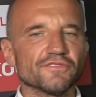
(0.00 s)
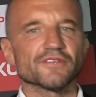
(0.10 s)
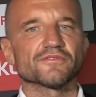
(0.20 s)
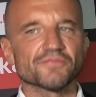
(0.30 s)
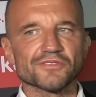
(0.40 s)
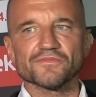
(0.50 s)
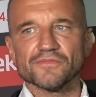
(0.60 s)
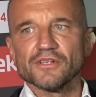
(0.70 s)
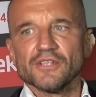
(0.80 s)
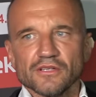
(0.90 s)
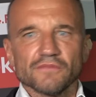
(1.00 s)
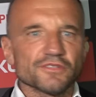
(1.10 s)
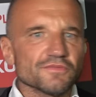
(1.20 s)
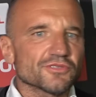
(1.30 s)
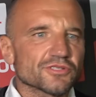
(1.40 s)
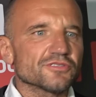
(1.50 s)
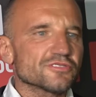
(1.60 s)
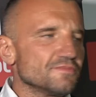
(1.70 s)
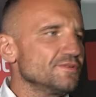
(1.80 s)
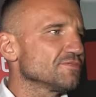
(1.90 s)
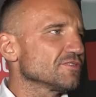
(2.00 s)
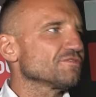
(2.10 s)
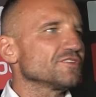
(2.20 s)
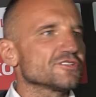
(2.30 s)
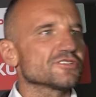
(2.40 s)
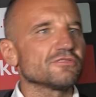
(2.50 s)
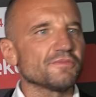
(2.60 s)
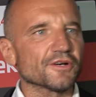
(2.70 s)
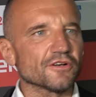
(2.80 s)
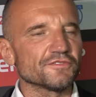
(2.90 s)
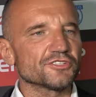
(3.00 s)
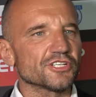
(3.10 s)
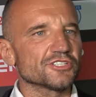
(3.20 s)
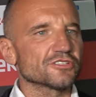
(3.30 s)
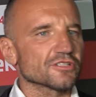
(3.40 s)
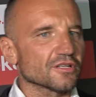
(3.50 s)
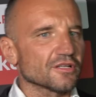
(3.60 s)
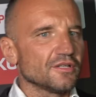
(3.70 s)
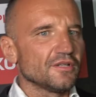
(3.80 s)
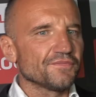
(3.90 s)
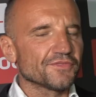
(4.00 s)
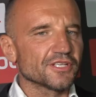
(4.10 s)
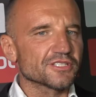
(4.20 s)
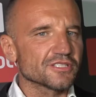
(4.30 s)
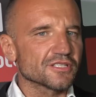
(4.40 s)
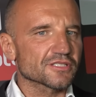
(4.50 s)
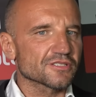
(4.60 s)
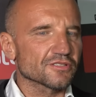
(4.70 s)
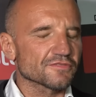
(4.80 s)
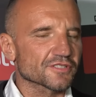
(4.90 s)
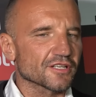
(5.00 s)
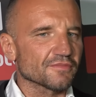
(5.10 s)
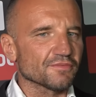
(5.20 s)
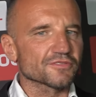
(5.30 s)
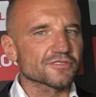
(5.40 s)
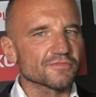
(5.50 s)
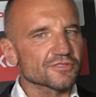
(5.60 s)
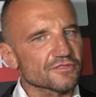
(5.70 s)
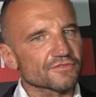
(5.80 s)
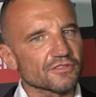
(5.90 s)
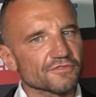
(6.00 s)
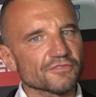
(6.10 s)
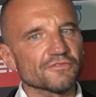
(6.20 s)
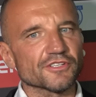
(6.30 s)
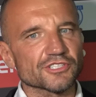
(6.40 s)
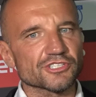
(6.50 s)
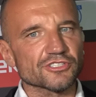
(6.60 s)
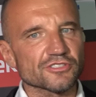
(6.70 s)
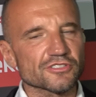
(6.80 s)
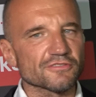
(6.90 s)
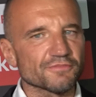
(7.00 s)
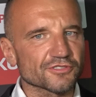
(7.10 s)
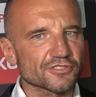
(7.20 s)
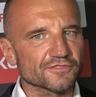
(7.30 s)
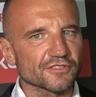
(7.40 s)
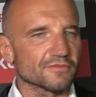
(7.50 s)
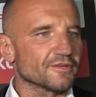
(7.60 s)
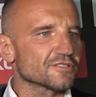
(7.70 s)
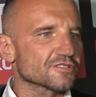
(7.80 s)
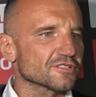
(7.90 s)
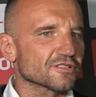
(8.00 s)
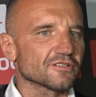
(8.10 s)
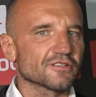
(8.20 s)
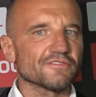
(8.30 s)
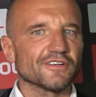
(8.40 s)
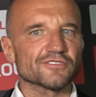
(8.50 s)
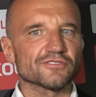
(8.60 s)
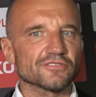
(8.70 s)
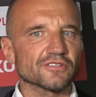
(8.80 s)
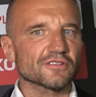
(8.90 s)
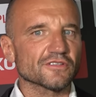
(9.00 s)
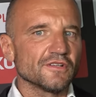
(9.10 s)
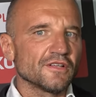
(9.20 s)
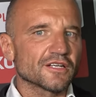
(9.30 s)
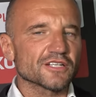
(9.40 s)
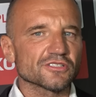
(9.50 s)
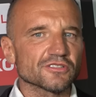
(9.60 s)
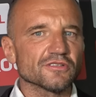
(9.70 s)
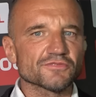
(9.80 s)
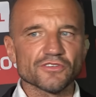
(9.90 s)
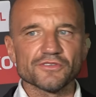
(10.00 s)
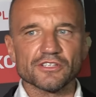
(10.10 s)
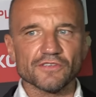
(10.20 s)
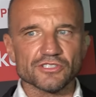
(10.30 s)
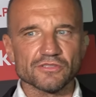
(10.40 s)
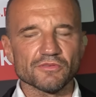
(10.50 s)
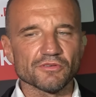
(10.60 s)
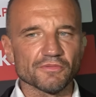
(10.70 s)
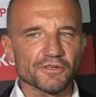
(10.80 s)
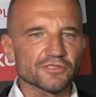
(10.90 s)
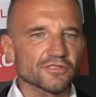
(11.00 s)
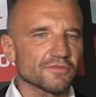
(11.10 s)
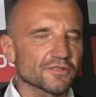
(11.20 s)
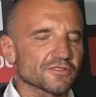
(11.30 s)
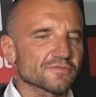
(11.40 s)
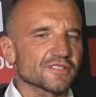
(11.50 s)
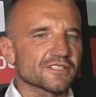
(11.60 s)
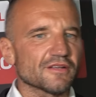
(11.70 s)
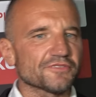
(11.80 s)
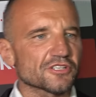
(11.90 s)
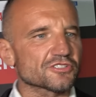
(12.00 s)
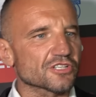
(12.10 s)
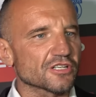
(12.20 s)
wie, być, być może to zrobimy. No, widać, że chłopakowi siedzi ta decyzja sędziowska mocno w głowie, uważa, że został pokrzywdzony, bardzo chce tego rewanżu. To tak raczej to dobrze o nim świadczy, bo mógł być, no dobra, to zmazałem te